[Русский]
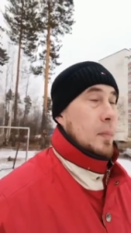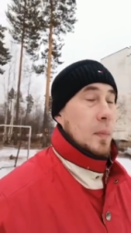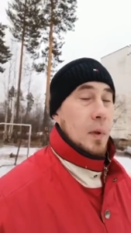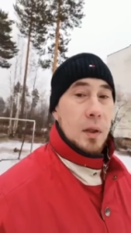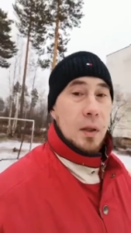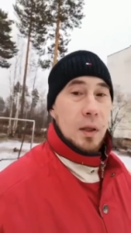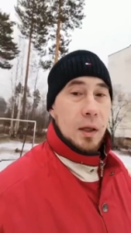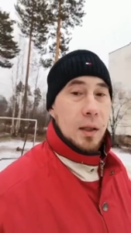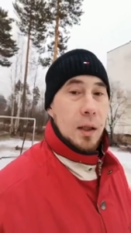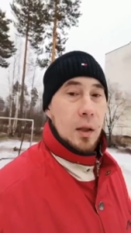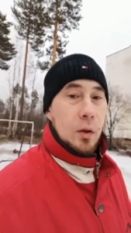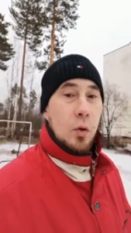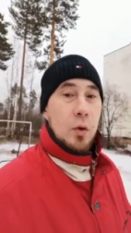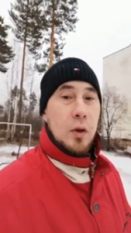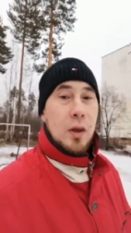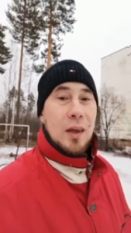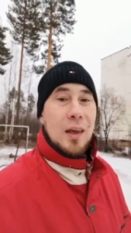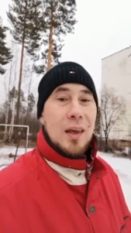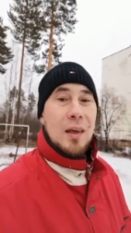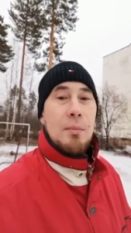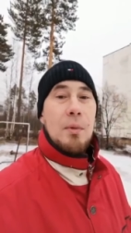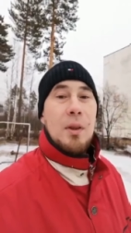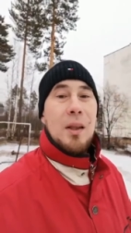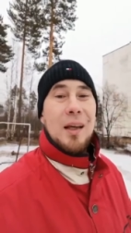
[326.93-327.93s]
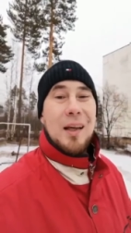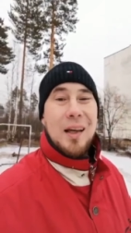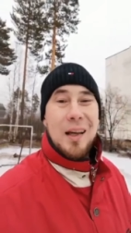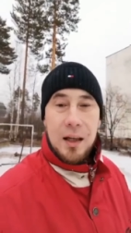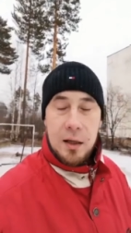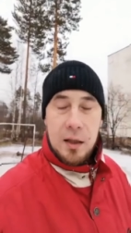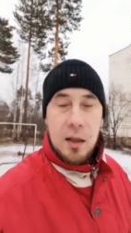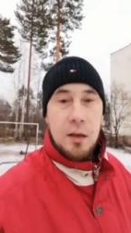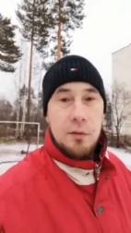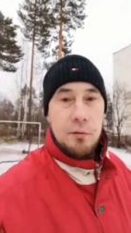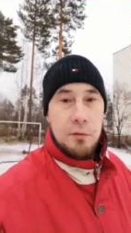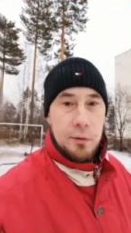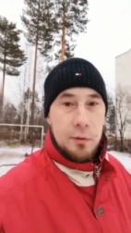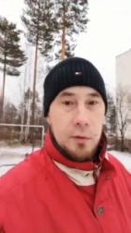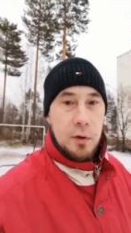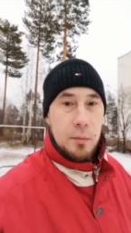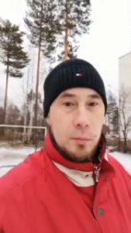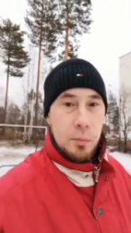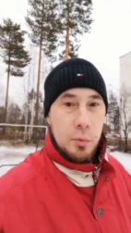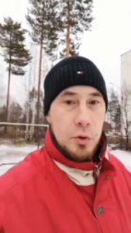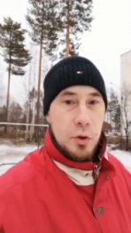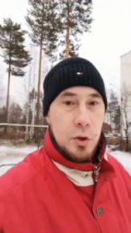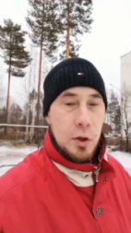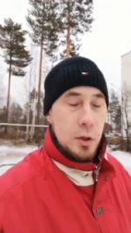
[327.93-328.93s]
технология именно коллективного
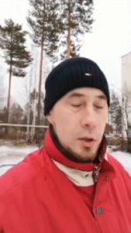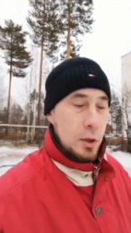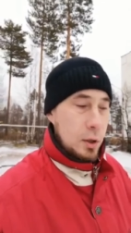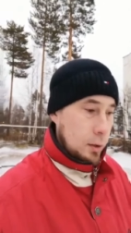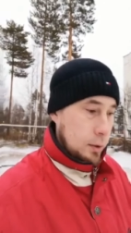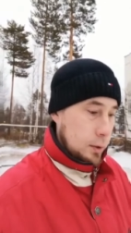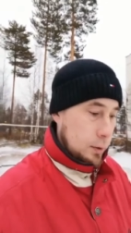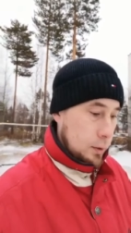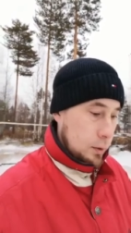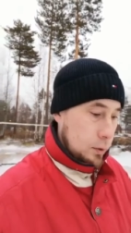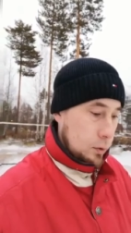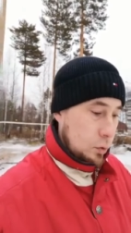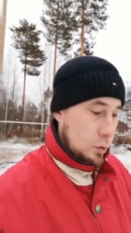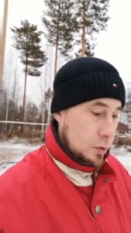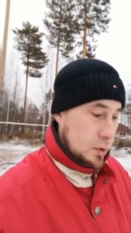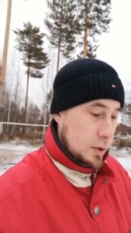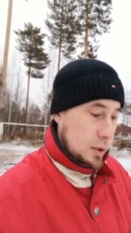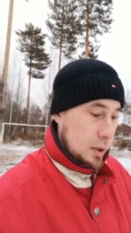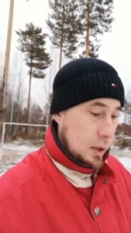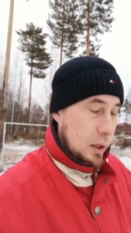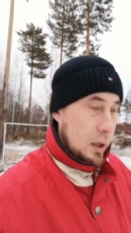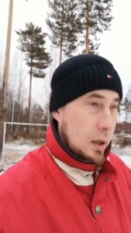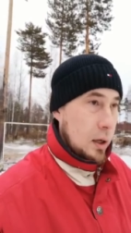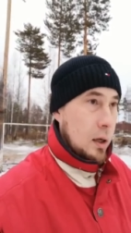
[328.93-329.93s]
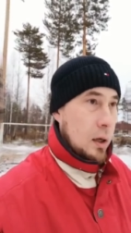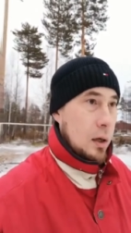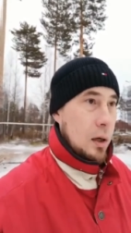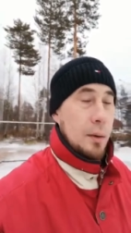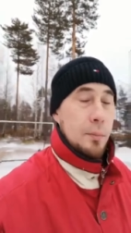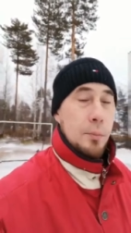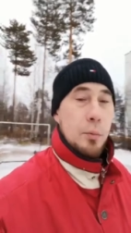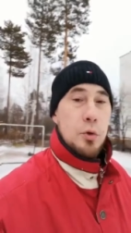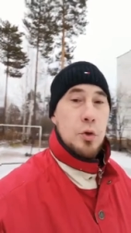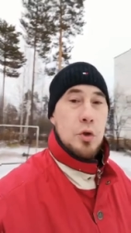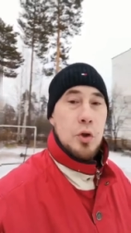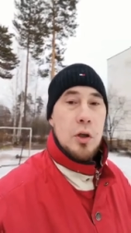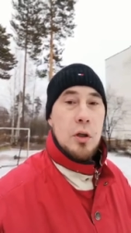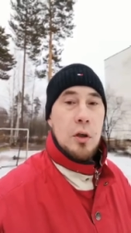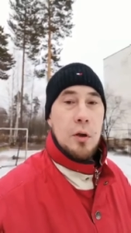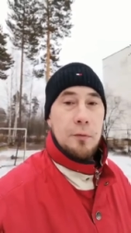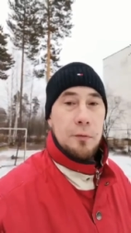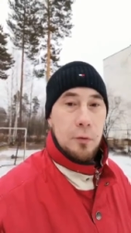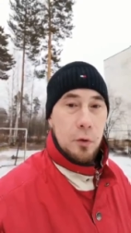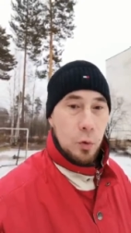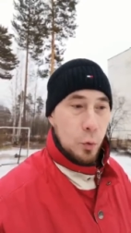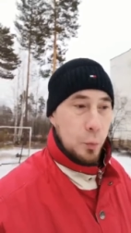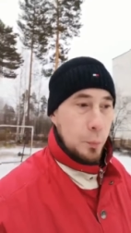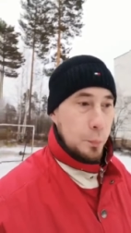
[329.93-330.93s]
обучения, то есть а, обучение в
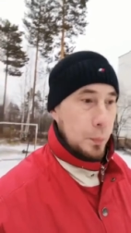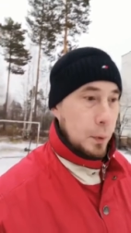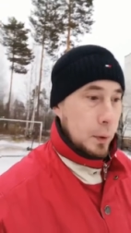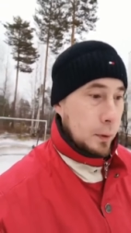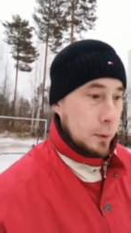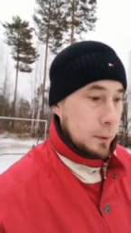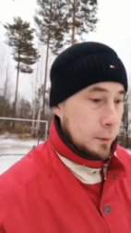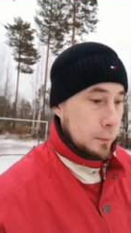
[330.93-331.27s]
группе.